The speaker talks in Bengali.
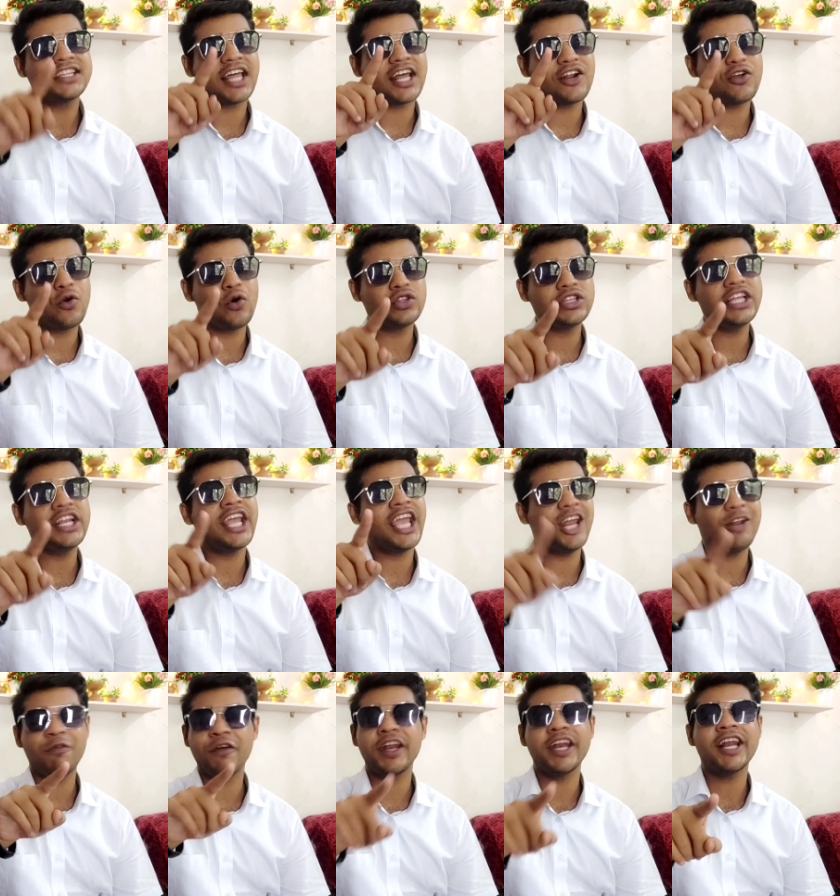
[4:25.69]
তার গতির
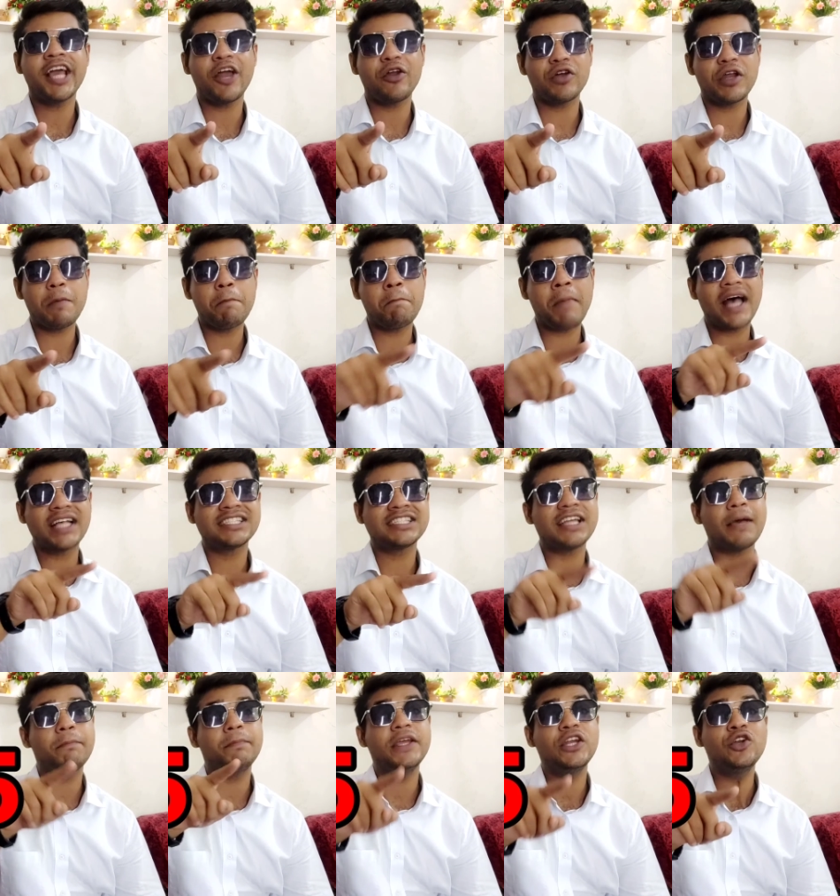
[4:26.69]
হেরফেরের কারণে
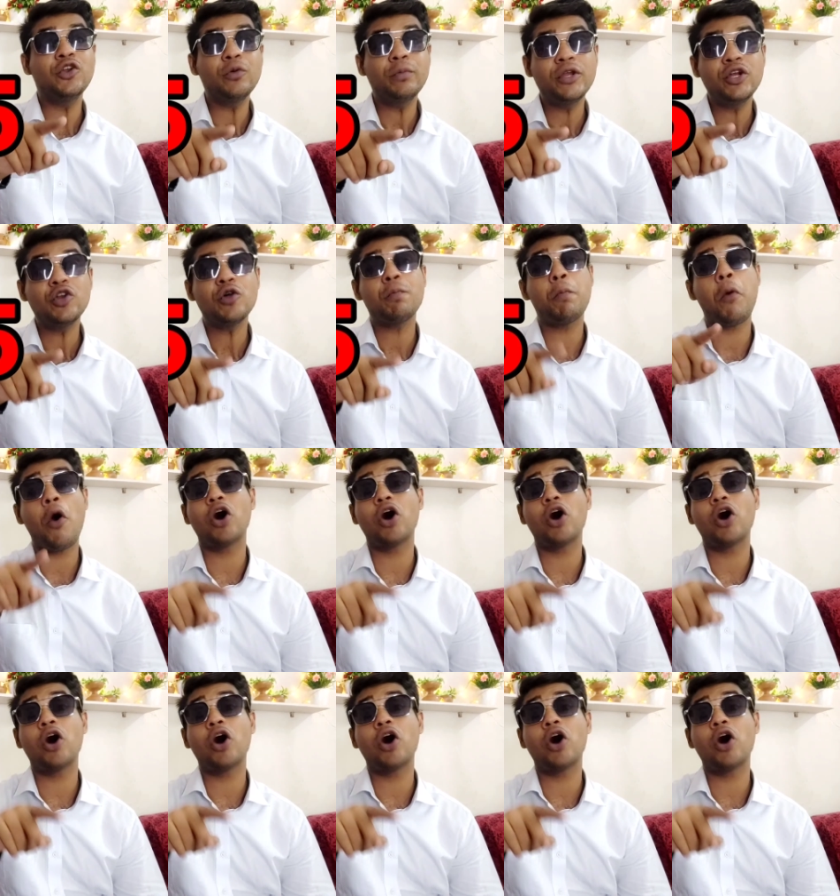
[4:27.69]
পাঁচটা ভিন্ন ভিন্ন